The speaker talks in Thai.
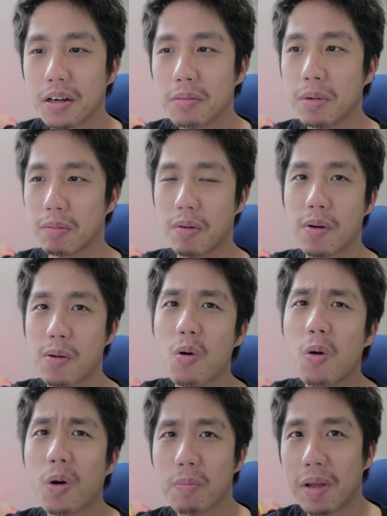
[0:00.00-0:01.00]
ก็เหมือนแบบไอ้พ
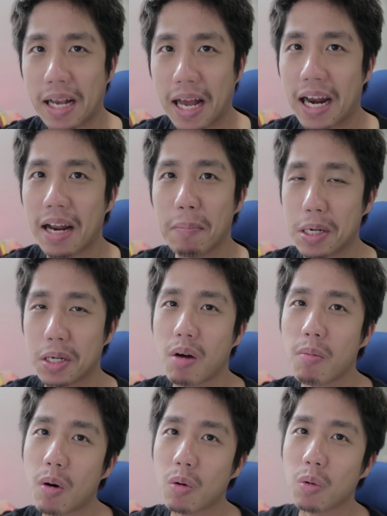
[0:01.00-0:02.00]
วกคนอเมริกันน่ะมันจะช
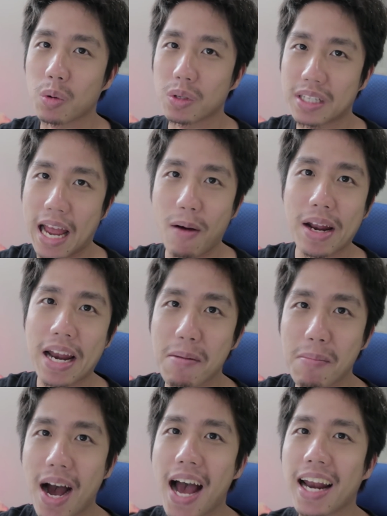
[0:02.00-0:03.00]
อบเอากุญแจไว้หน้า
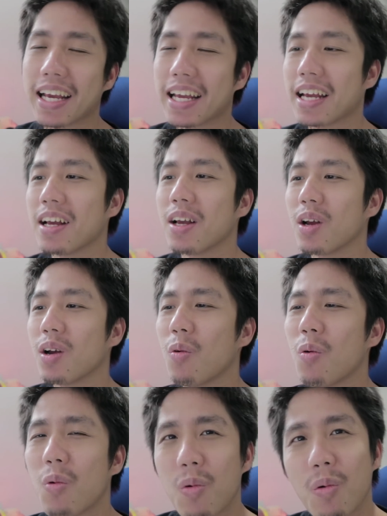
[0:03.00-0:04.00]
บ้านอะไรเงี้ย
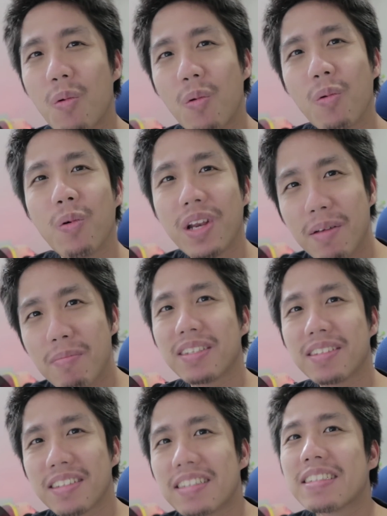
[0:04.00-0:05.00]
โอ้โหนี่มั
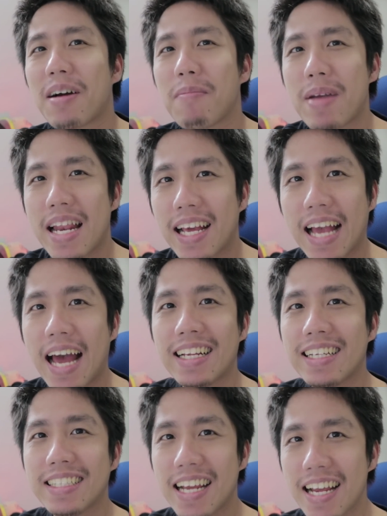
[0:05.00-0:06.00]
นอเมริกัน
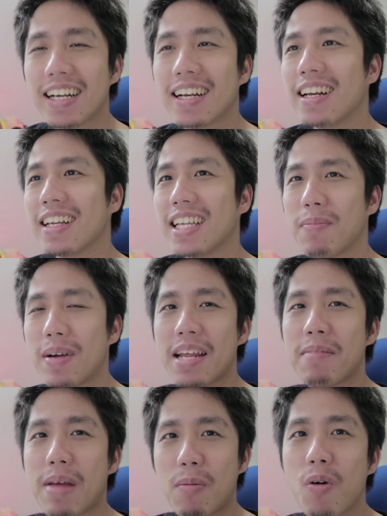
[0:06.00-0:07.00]
จริงๆอย่าไป
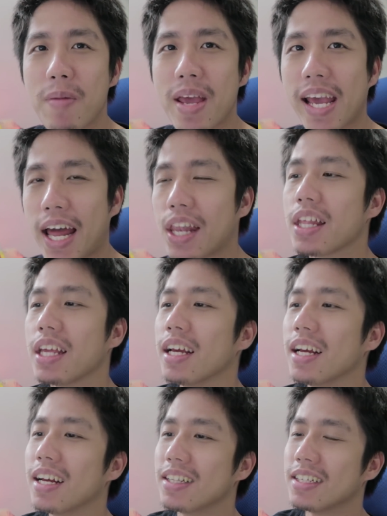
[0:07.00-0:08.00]
เรียนแบบพวกอเมริกันสิ
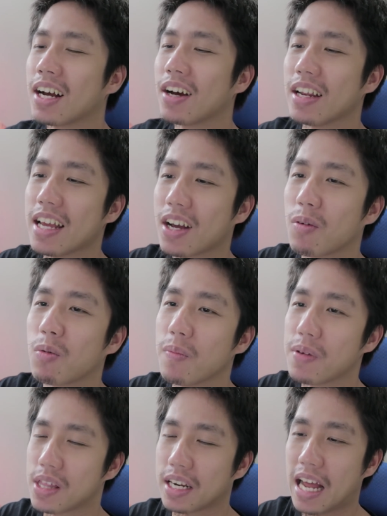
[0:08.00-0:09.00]
ซึ่งคราวนี้ไอ้ครอบครั
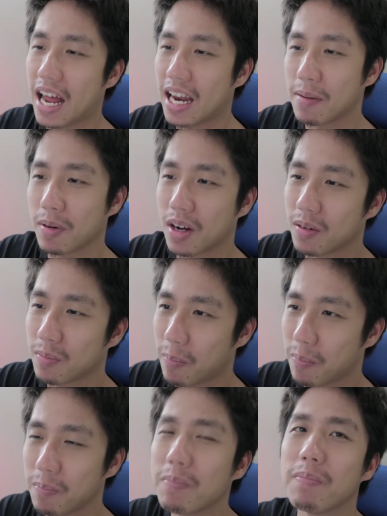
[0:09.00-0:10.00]
วปริศนาเนี่ยมันก็แบ
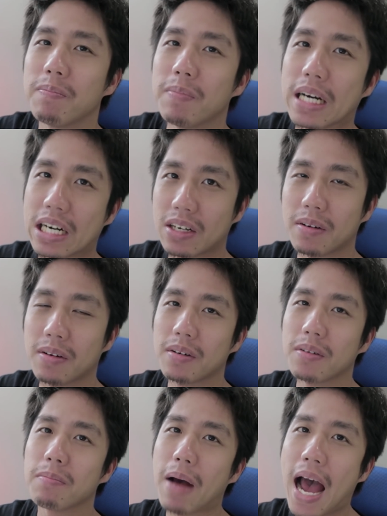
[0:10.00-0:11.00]
บเปิด
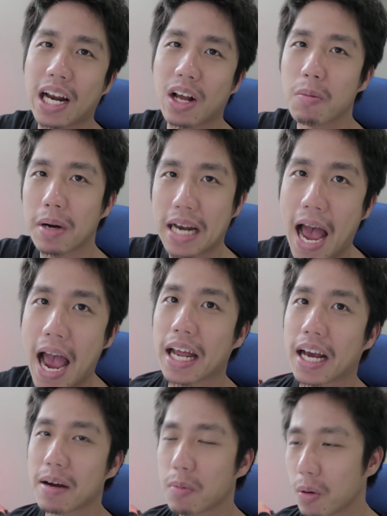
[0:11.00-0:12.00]
บ้านเข้ามาได้
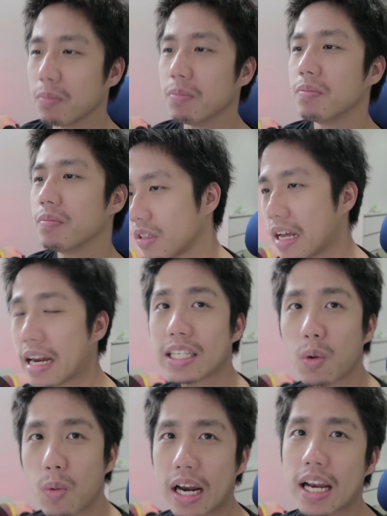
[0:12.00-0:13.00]
นะครับผมแต่ใน
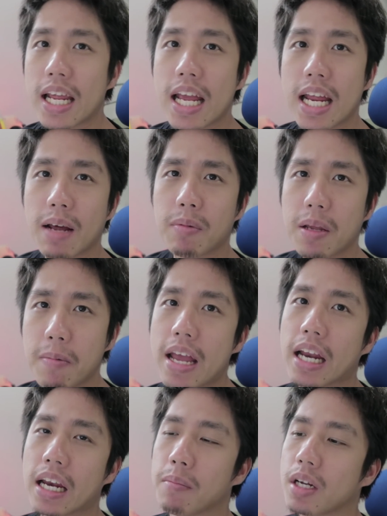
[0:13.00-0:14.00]
จังหวะนั้นเองนะที่พระ
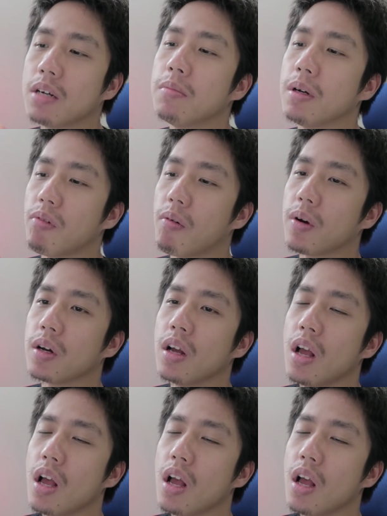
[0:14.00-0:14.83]
เอกเนี่ยมันก็เหมือนแบบว่า